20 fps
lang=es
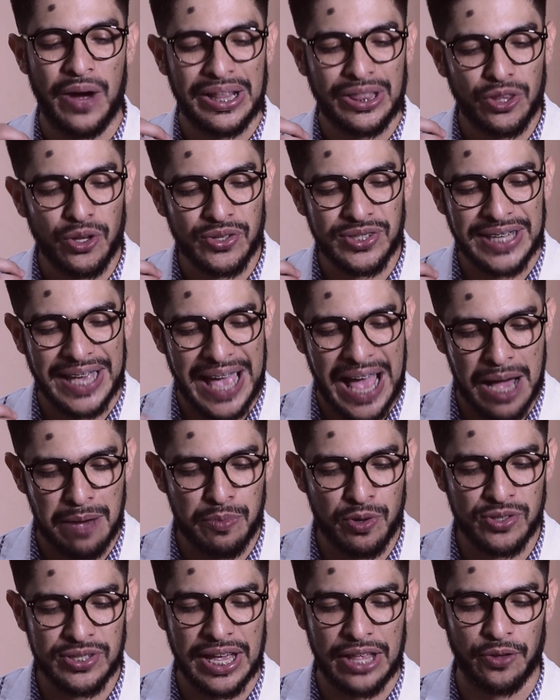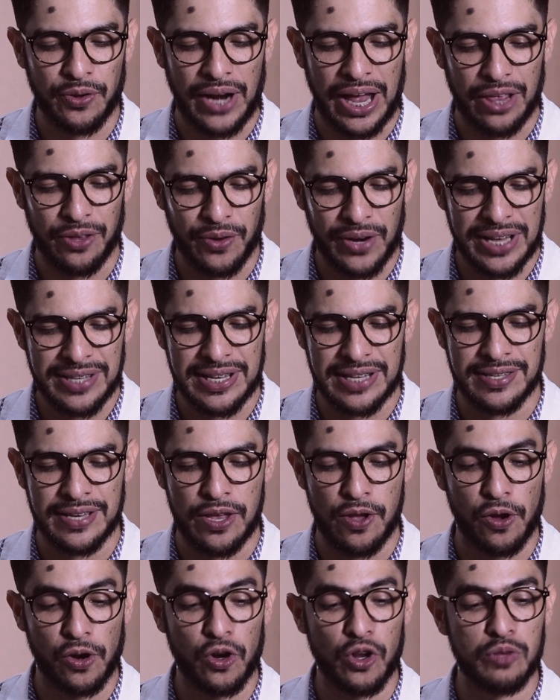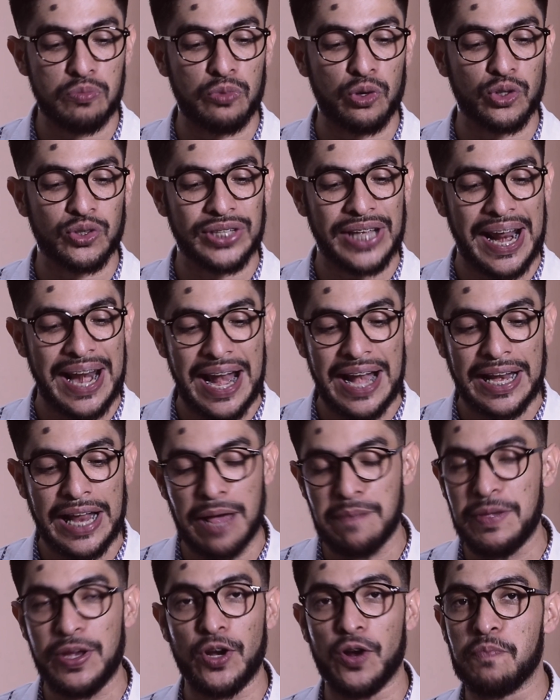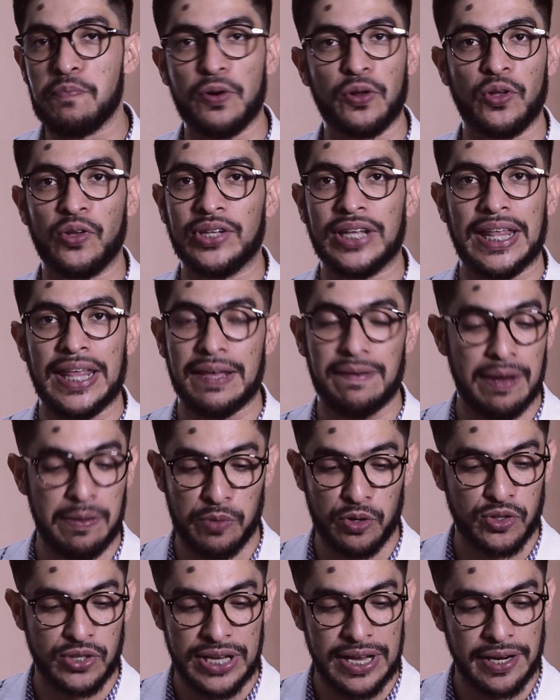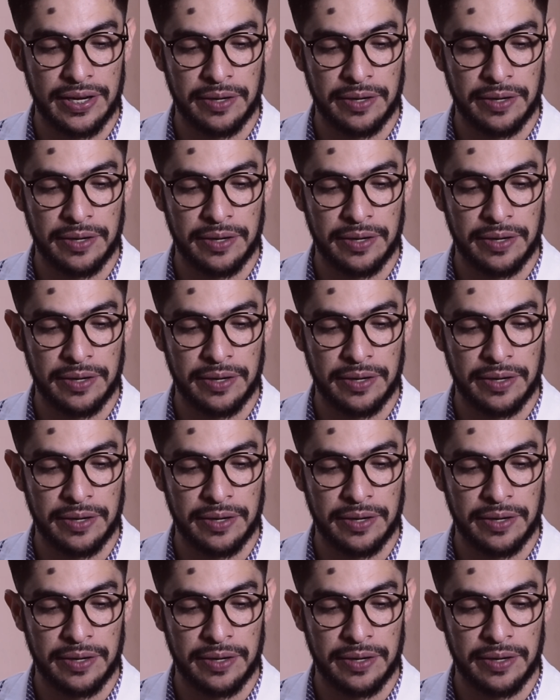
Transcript: Cuando seamos adoradores, el Señor nos mostrará el camino por donde debemos